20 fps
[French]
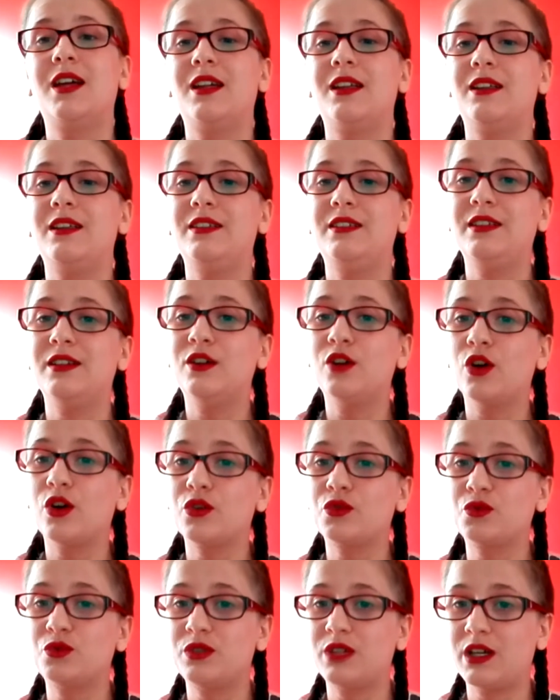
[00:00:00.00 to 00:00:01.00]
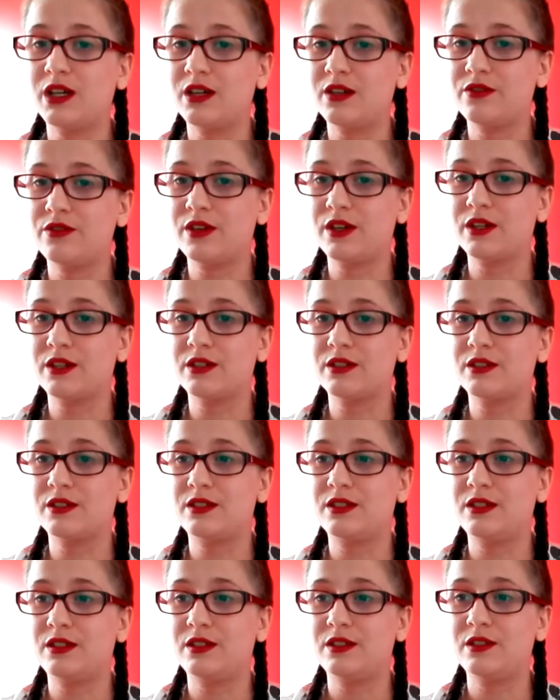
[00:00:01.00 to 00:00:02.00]
les décors, tout ça, enfin,
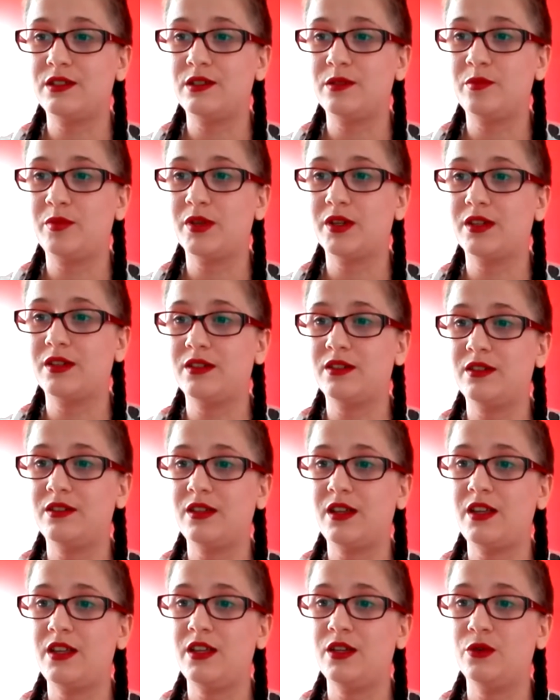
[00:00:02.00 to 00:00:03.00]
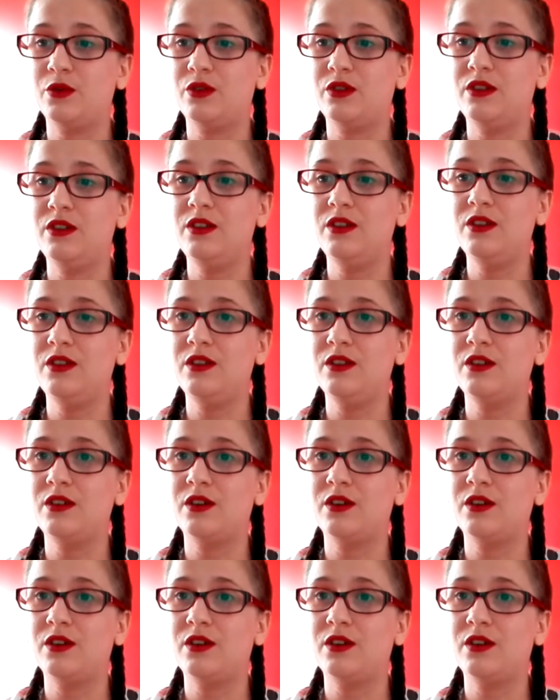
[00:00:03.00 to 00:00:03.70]
c'est bien détaillé aussi.